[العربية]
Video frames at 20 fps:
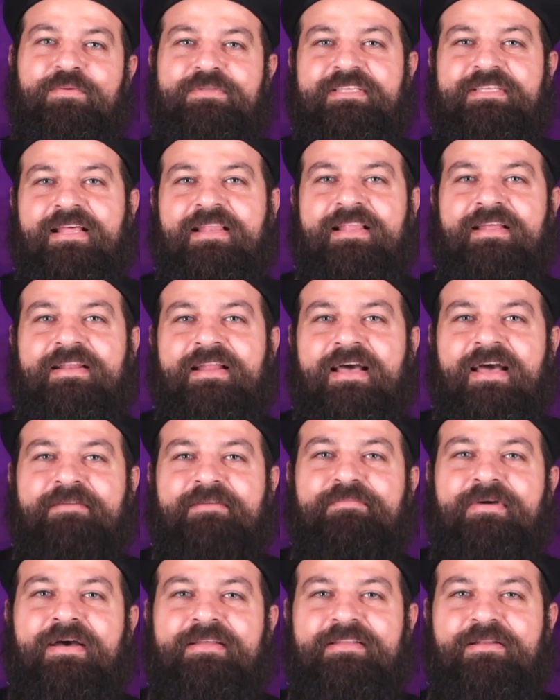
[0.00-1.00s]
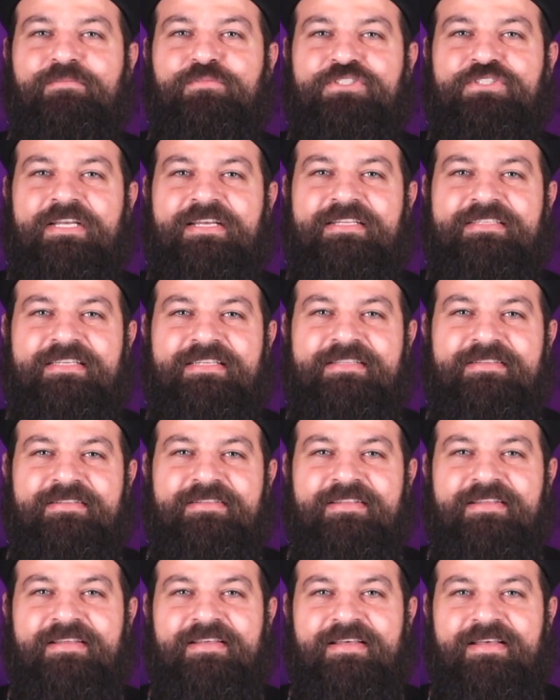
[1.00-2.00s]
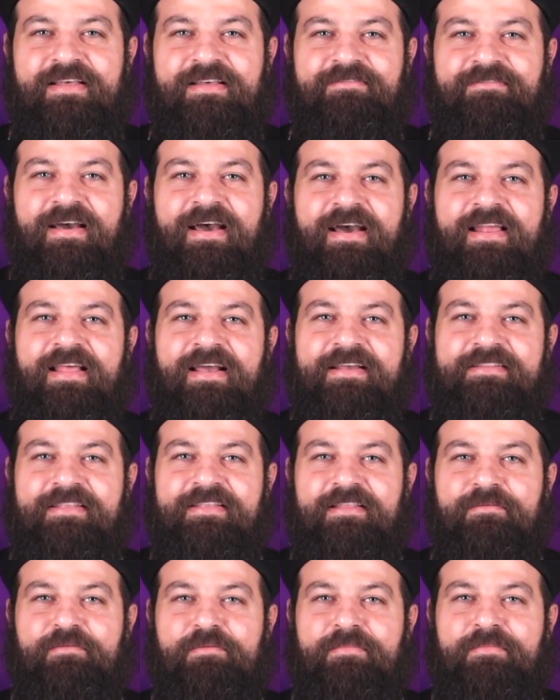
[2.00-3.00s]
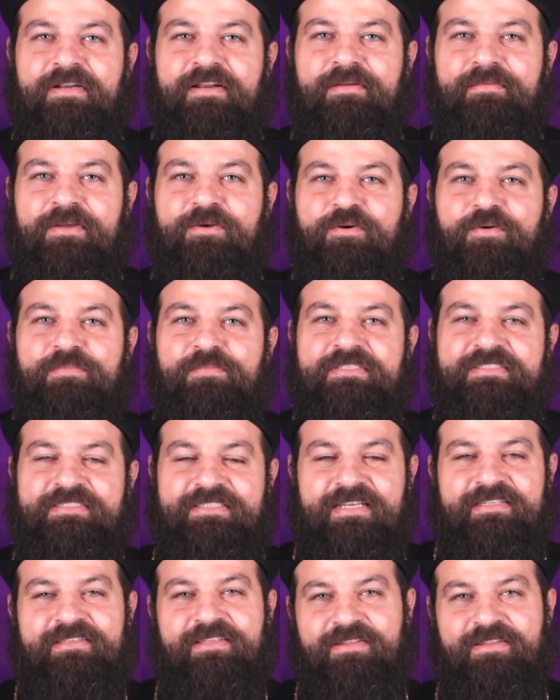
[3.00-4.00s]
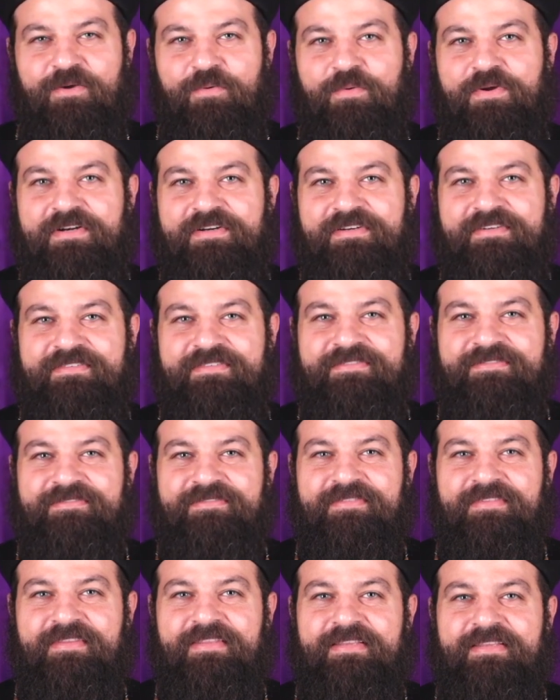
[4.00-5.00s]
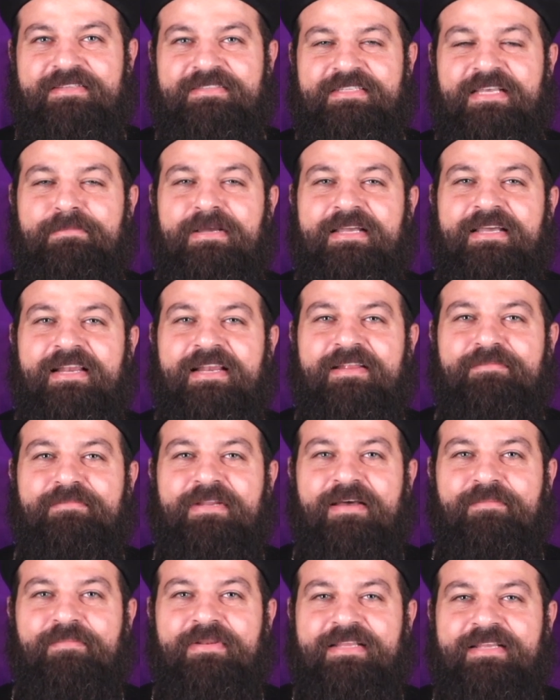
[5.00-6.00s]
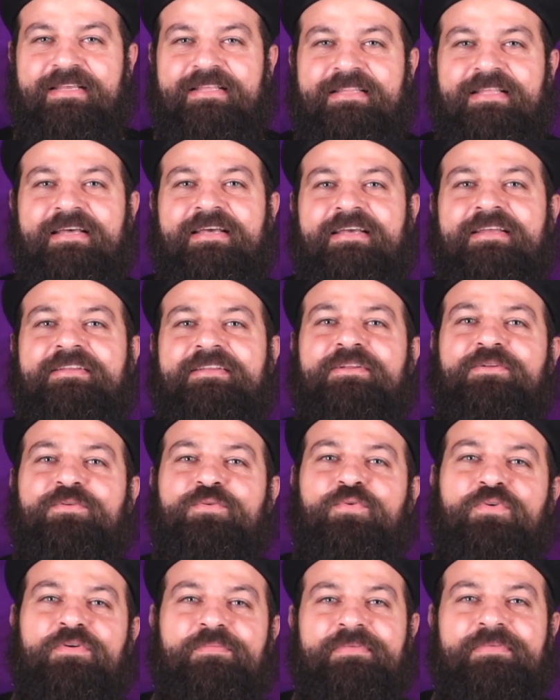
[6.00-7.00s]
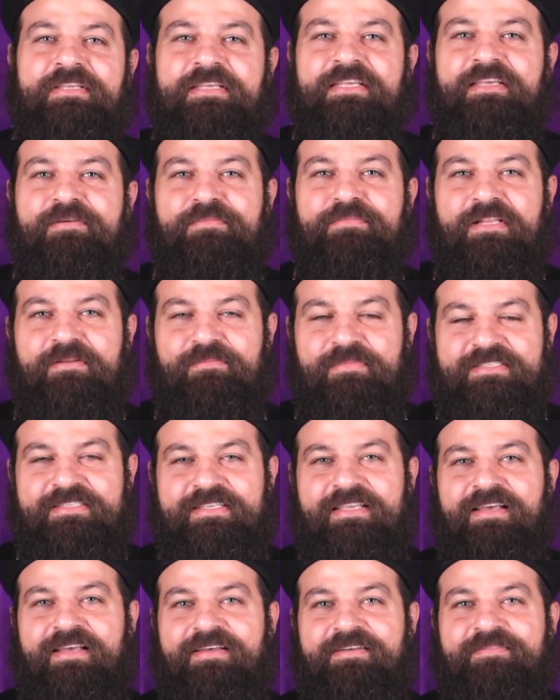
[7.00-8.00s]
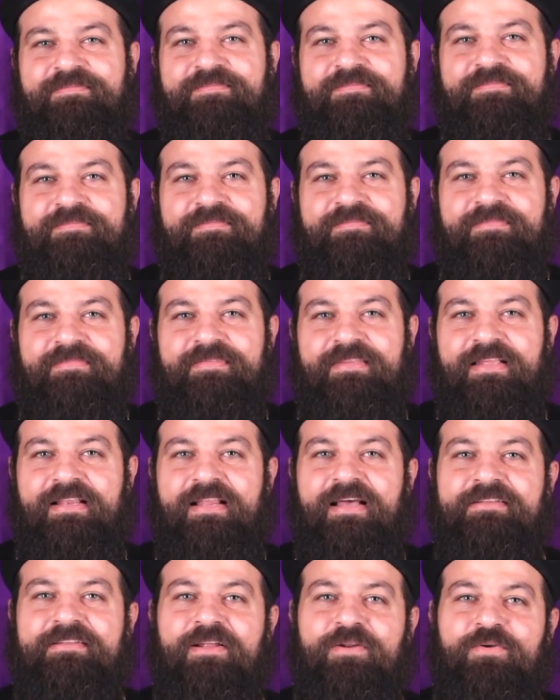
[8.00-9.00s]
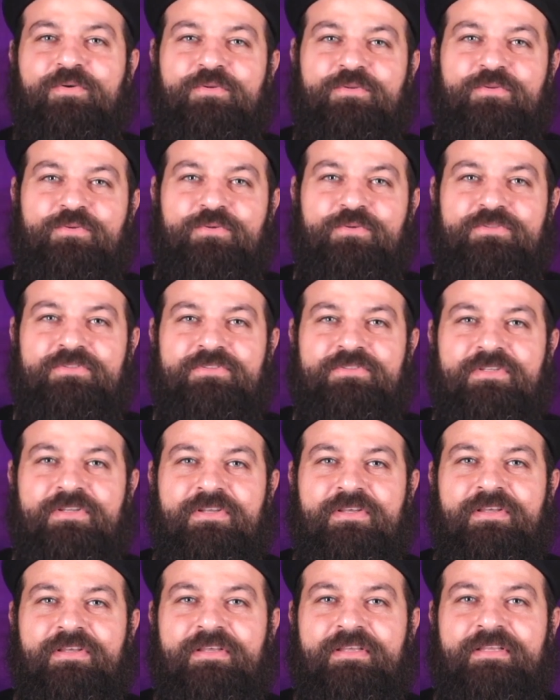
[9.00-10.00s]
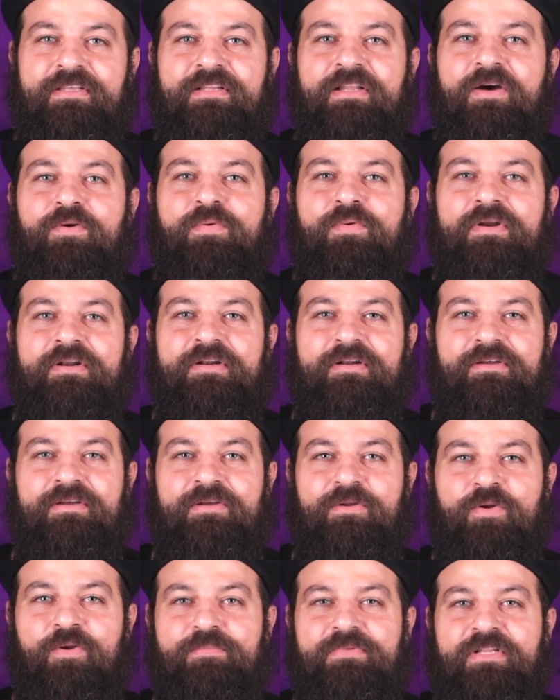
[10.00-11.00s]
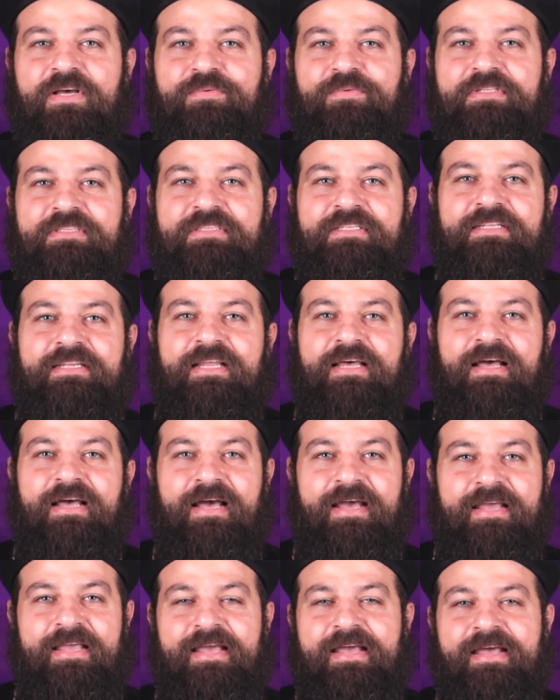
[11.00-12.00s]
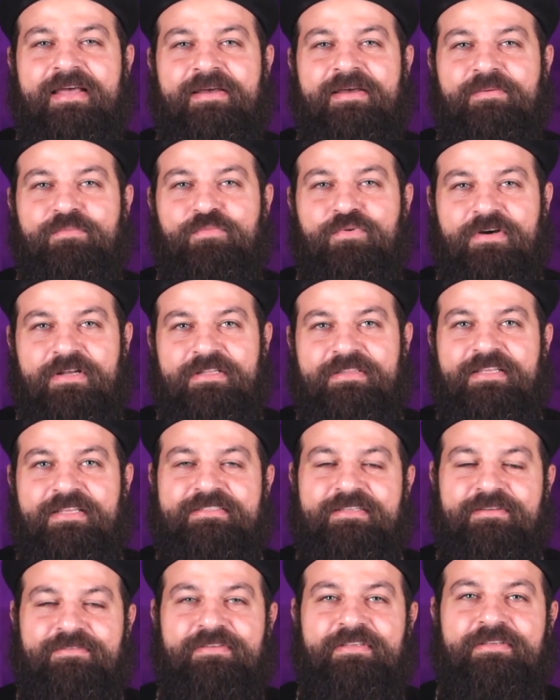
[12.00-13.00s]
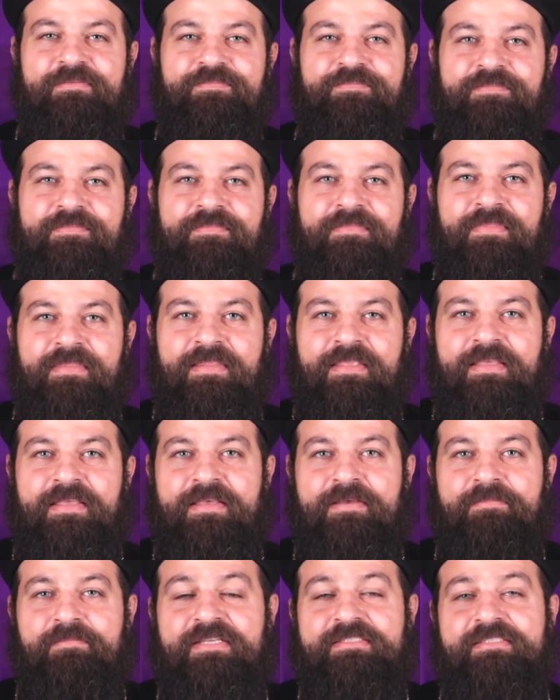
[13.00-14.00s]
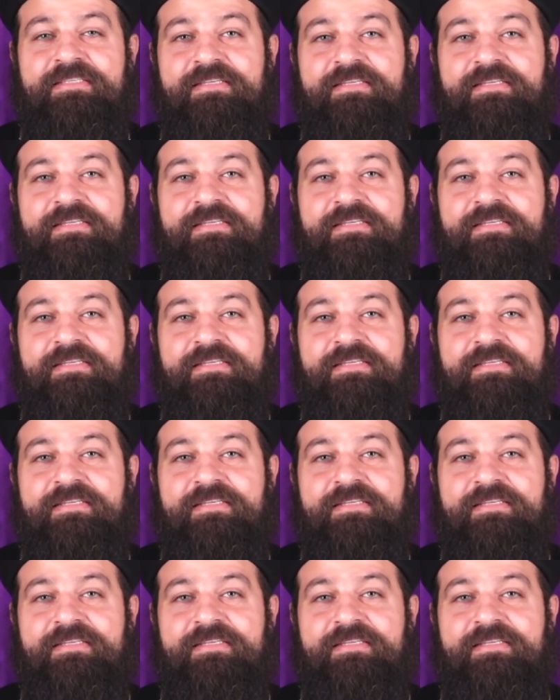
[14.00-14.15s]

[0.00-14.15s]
وسهلا احبائنا المشاهدين في حلقه جديده من برنامجكم ازاي تنور زي ما اتكلمنا قبل كده ان النور بيجي من المسيح الهنا القدوس ينور قلوبنا ويدينا حياه مقدسه فيه بس